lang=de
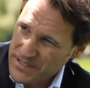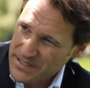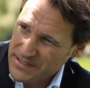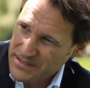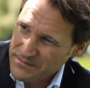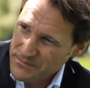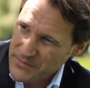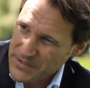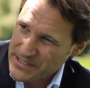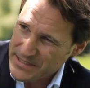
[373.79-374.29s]
mich,
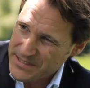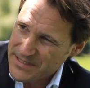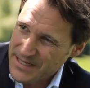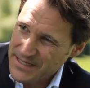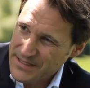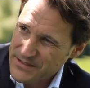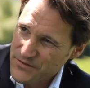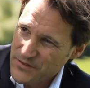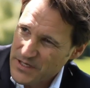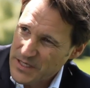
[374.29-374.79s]
mir die
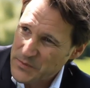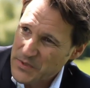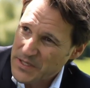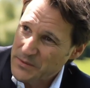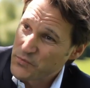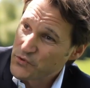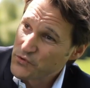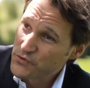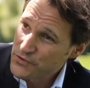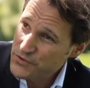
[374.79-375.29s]
Zeit zu nehmen,
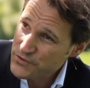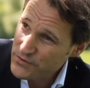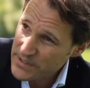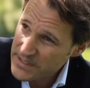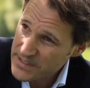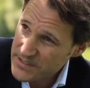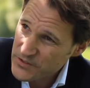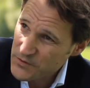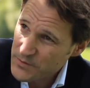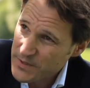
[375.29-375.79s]
ein Buch zu
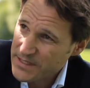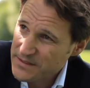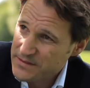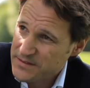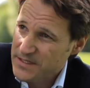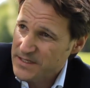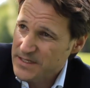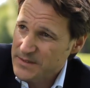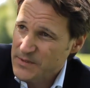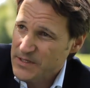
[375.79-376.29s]
lesen über ein
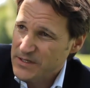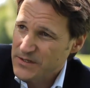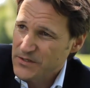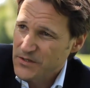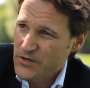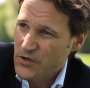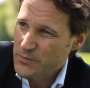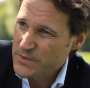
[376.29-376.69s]
Thema,